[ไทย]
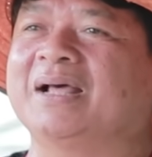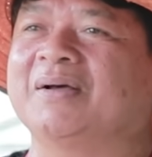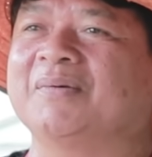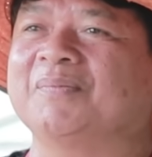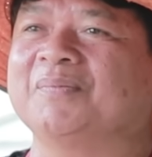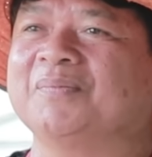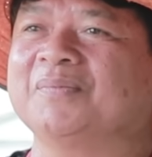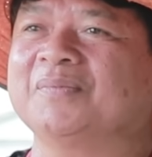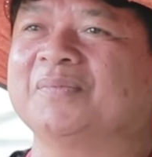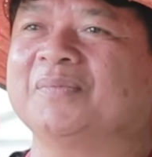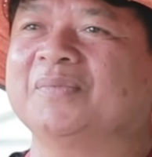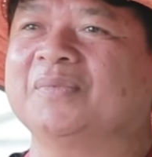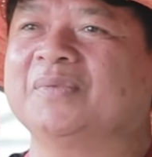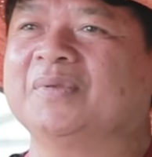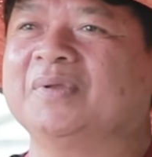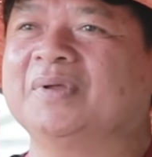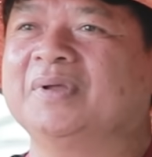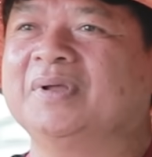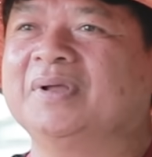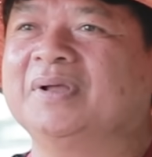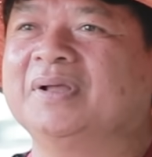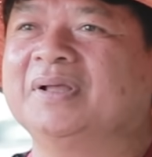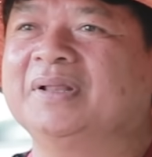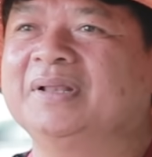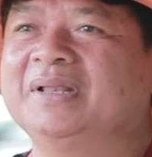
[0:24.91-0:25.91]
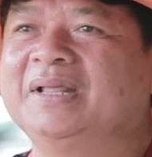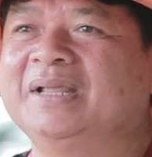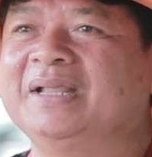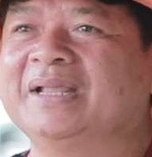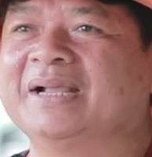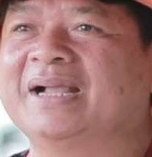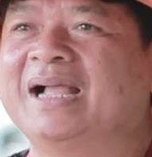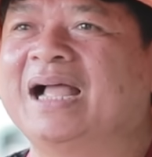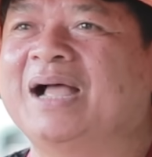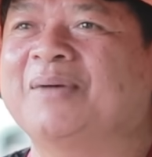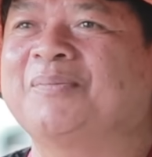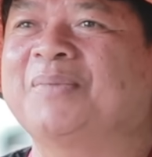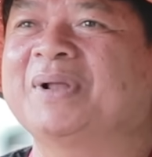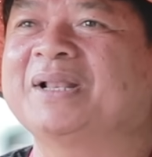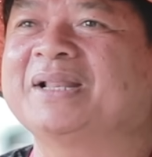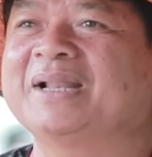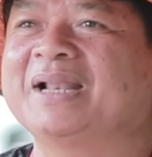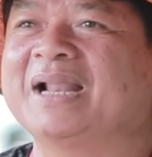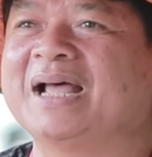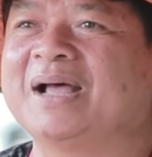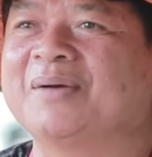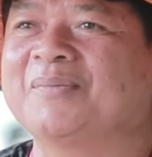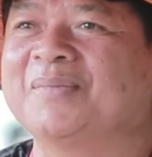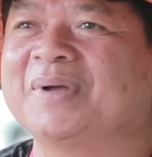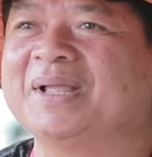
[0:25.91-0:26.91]
ล่ะที่จะกล้าพัฒ
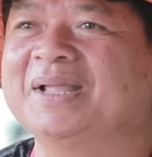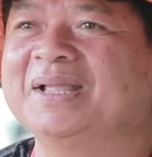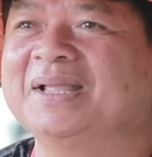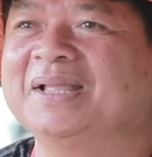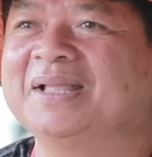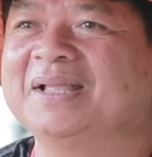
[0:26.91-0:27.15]
นาไหม